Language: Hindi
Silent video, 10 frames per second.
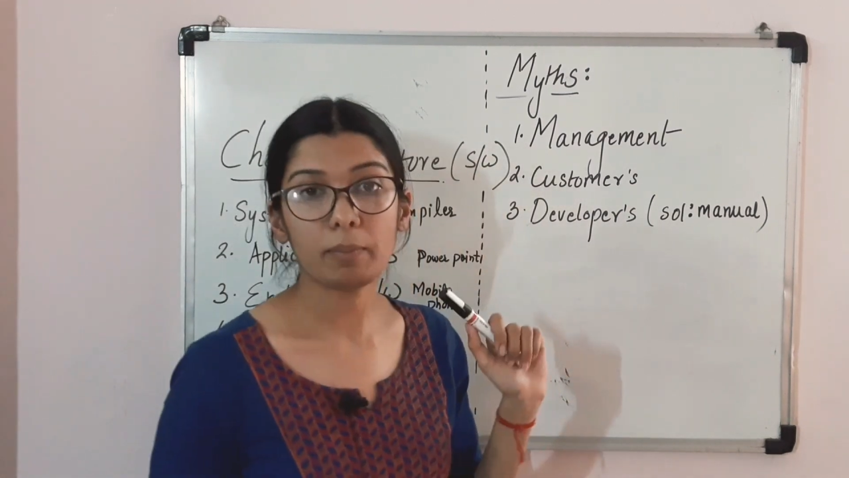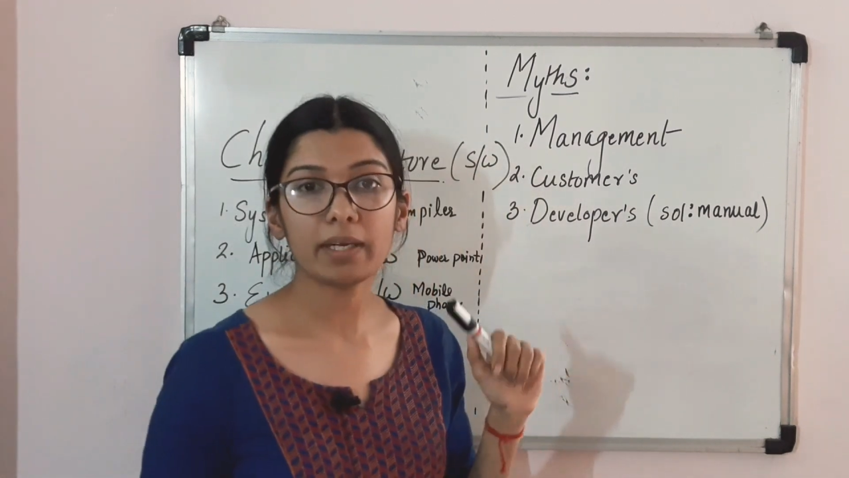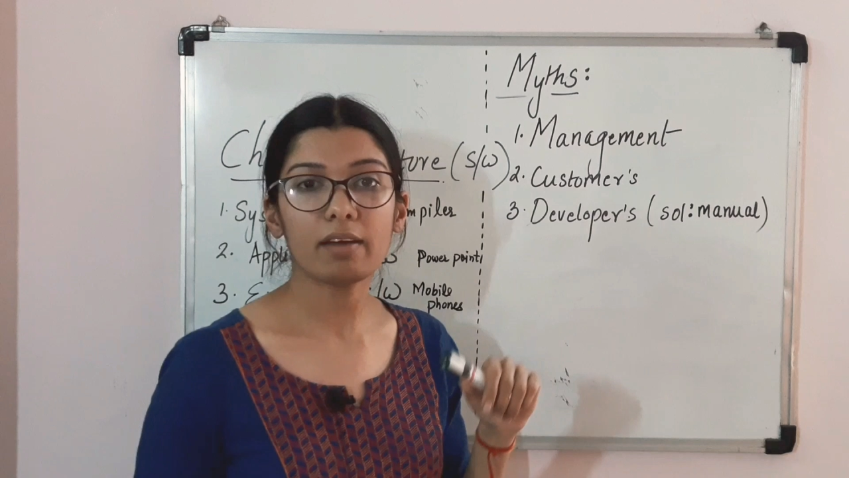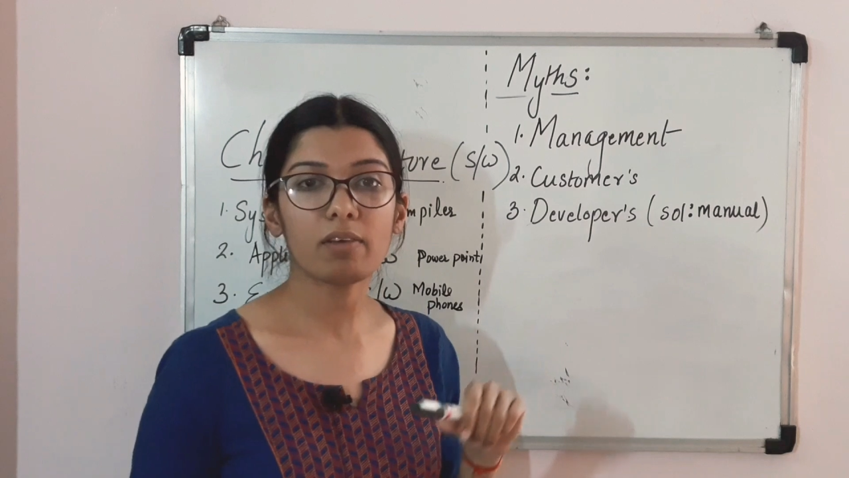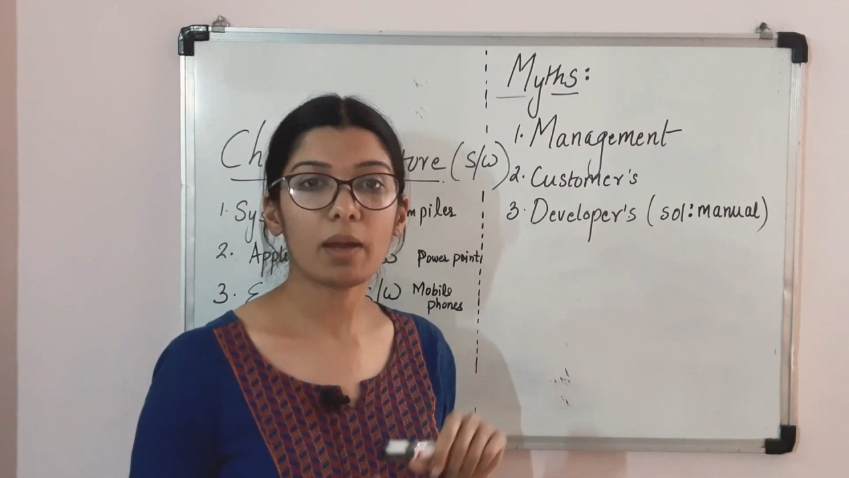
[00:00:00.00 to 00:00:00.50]
अब
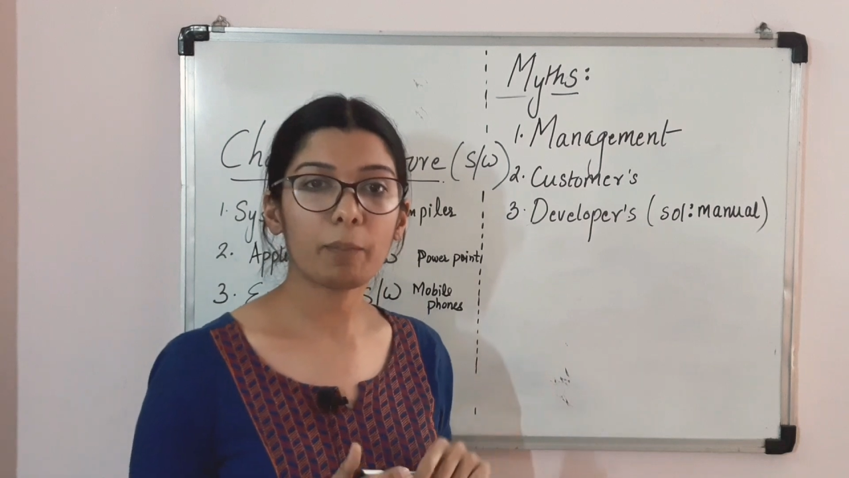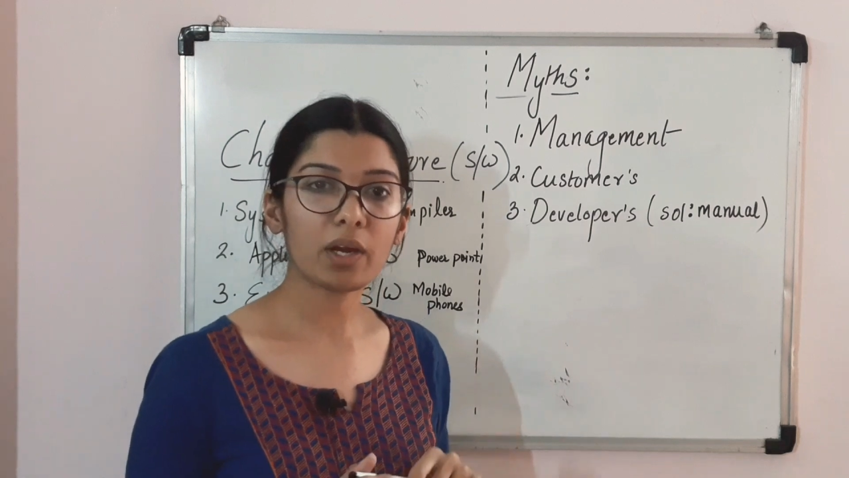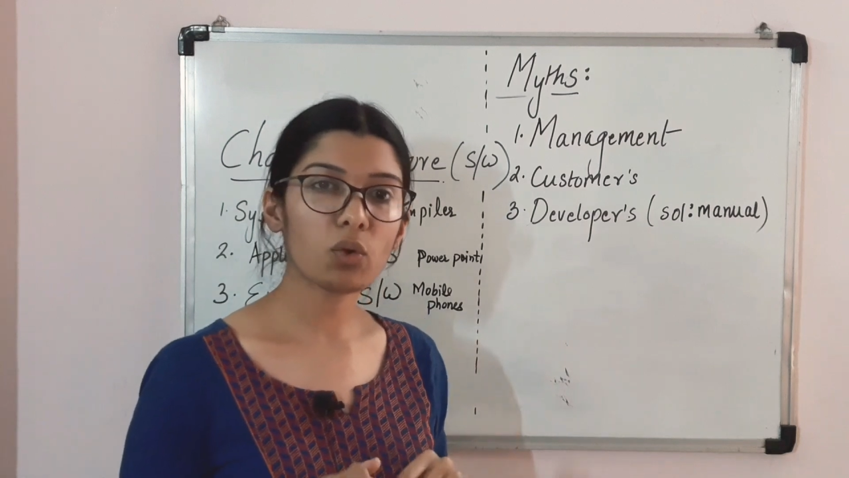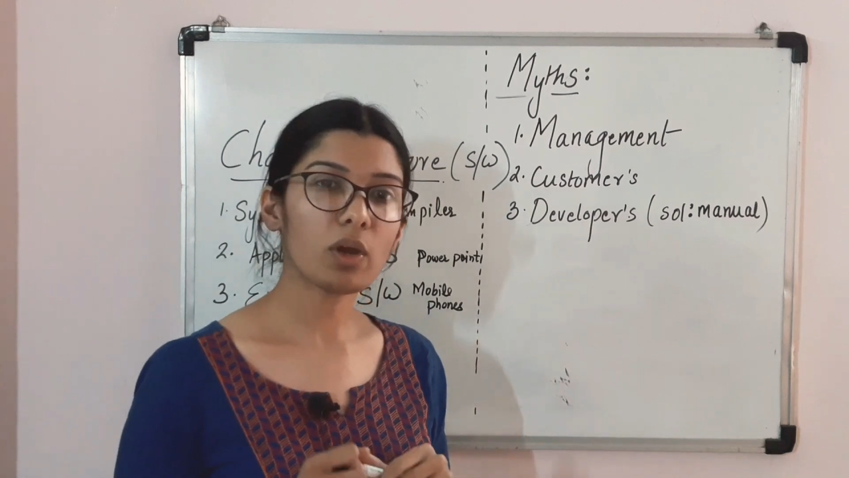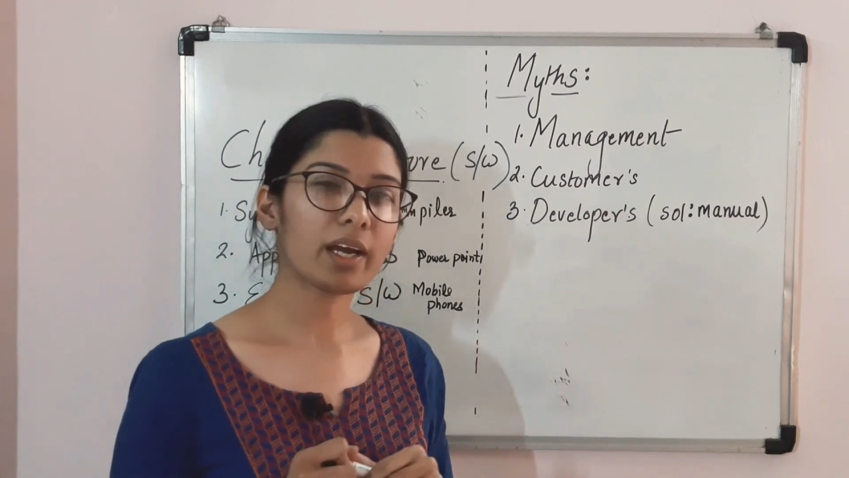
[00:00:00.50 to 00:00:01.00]

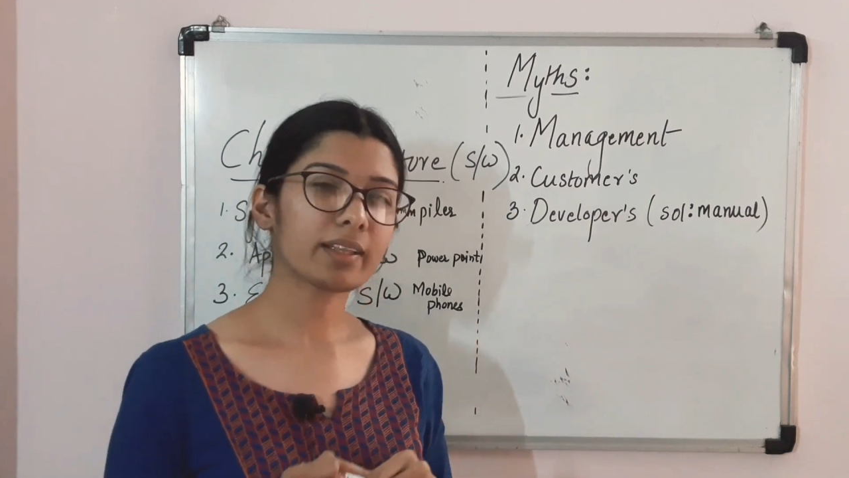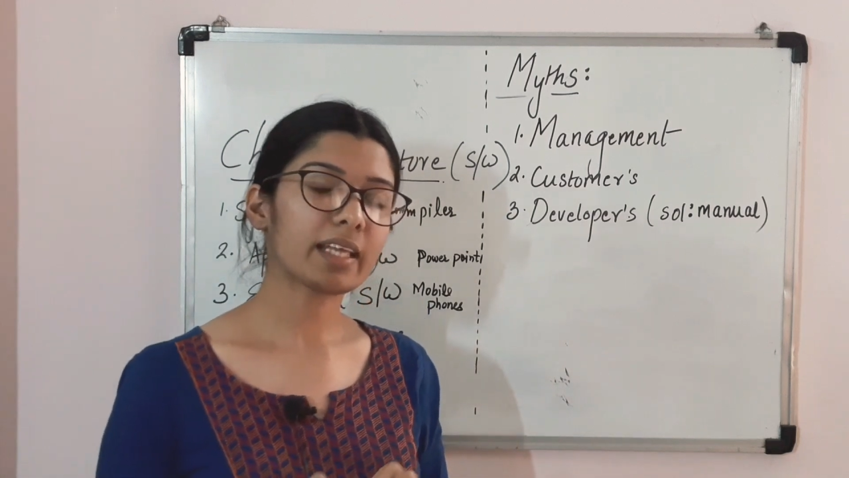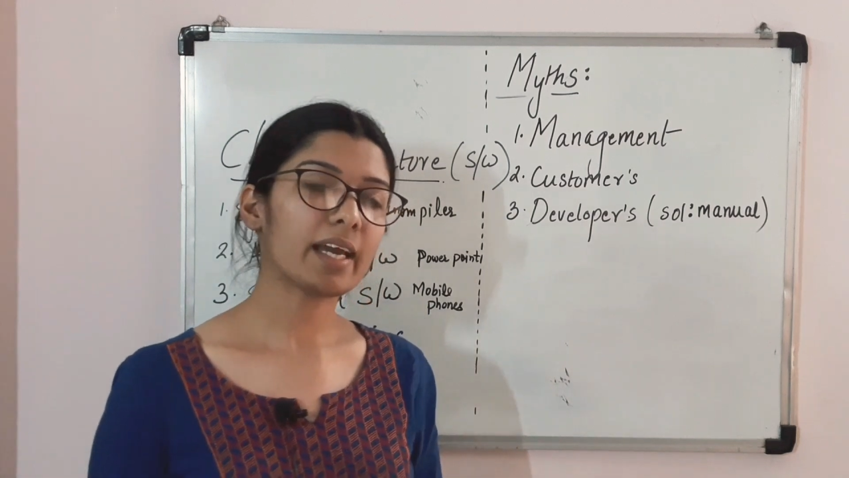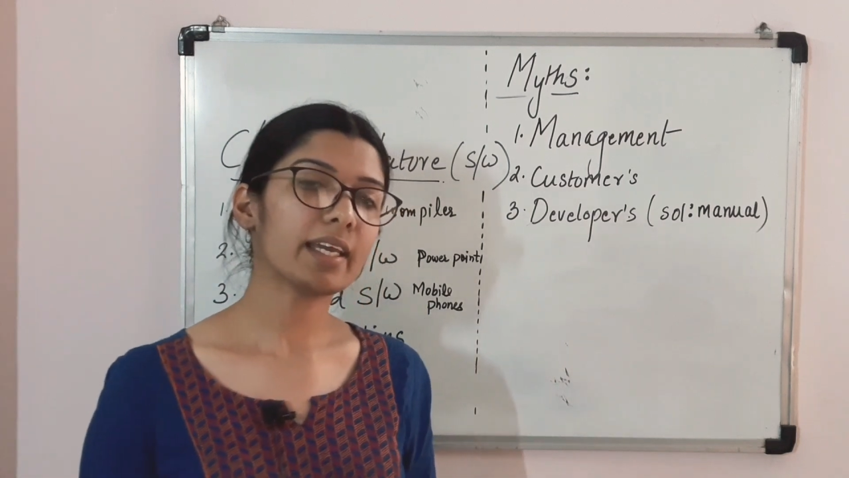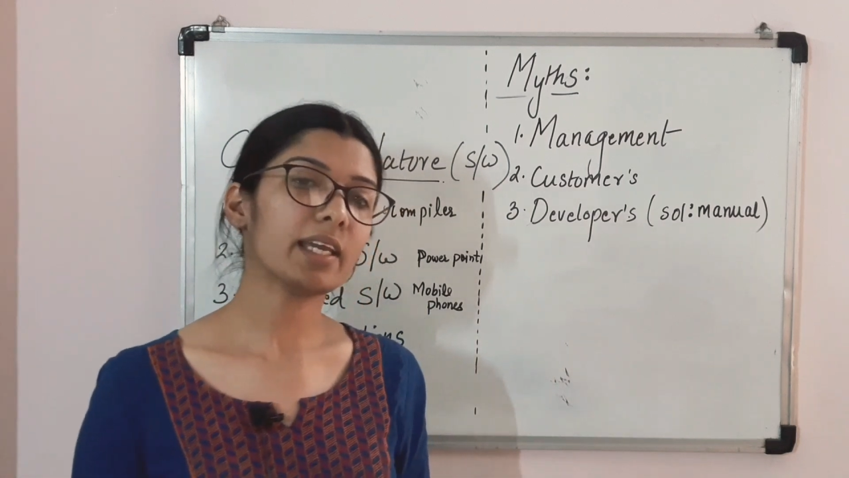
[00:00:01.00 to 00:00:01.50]
डेवलपर को
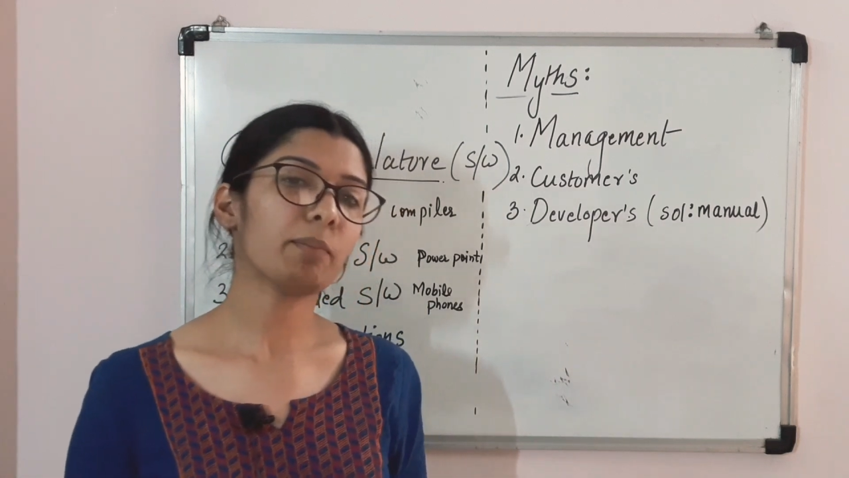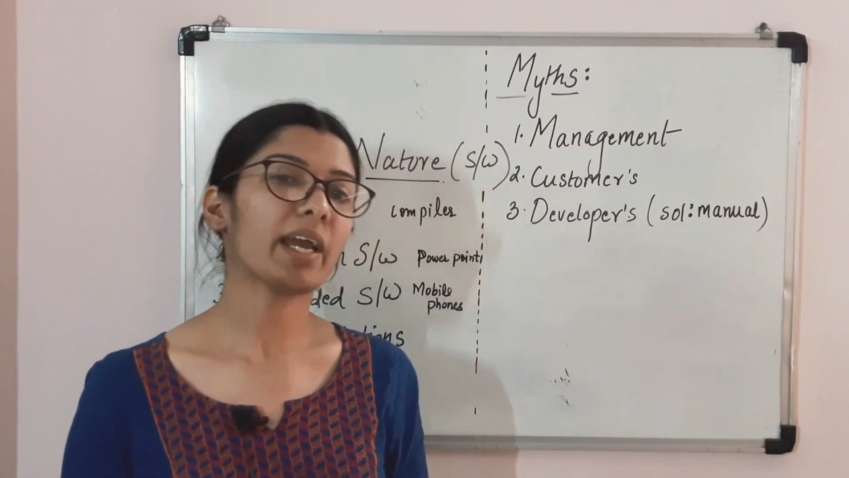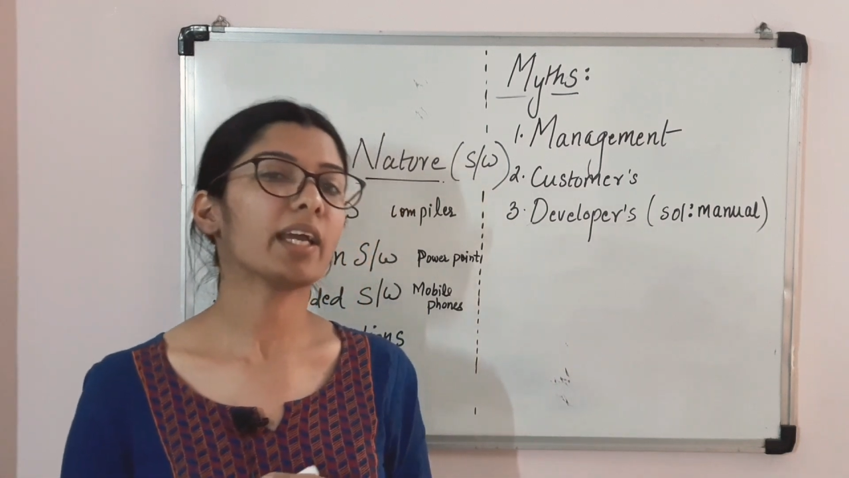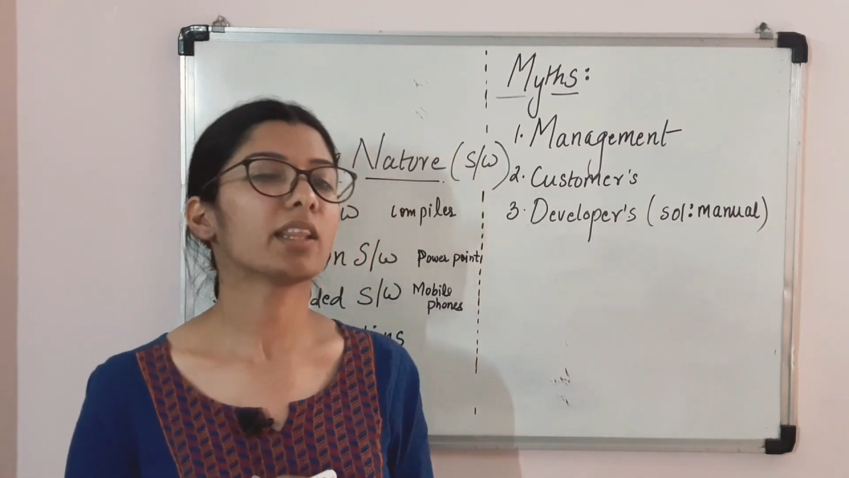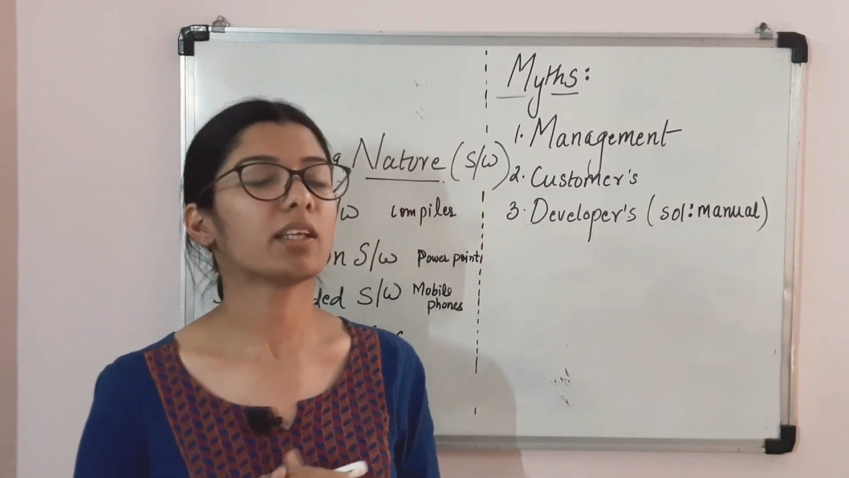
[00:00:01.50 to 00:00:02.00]
लगता है कि
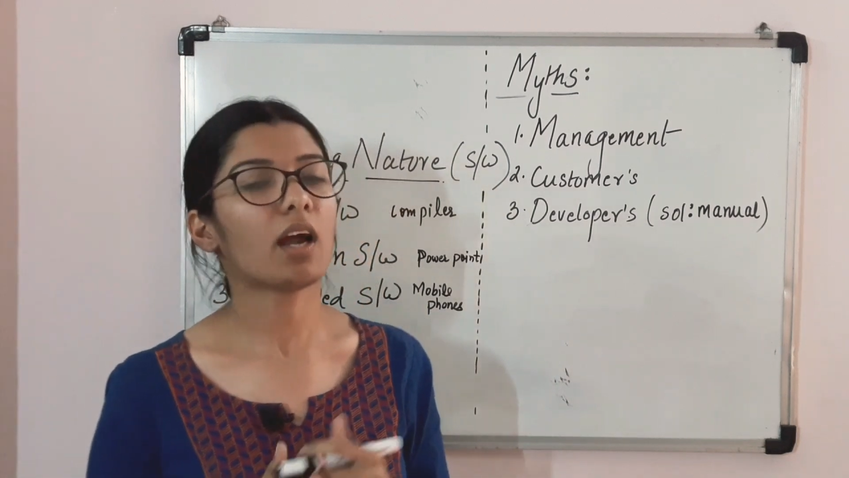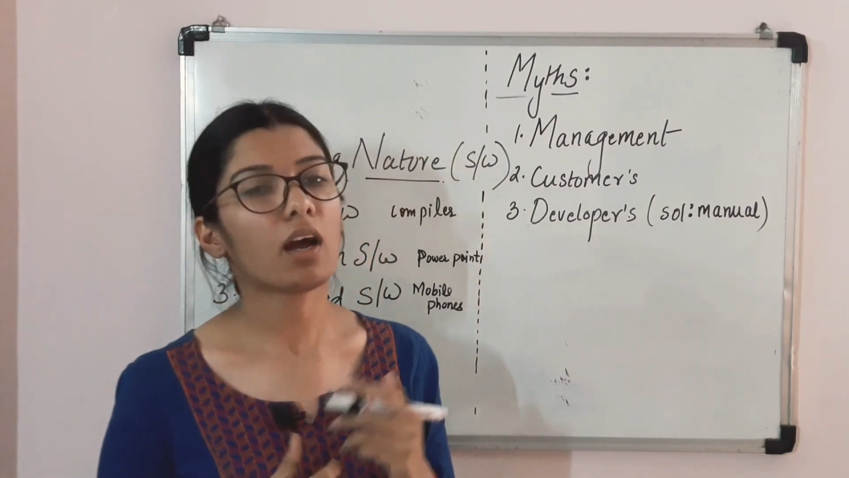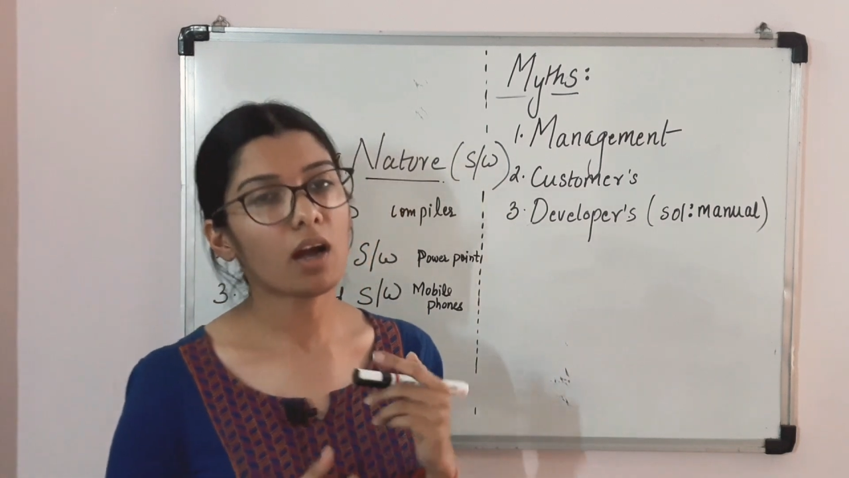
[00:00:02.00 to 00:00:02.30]
मैं इतना